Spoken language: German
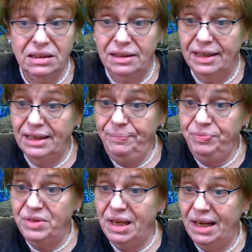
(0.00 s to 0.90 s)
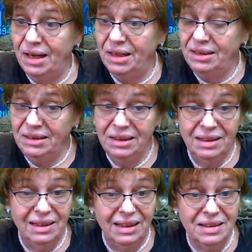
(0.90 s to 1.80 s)
Ja, der
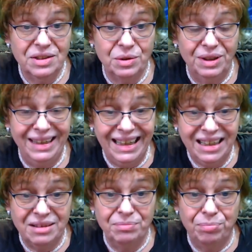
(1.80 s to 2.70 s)
also echt ein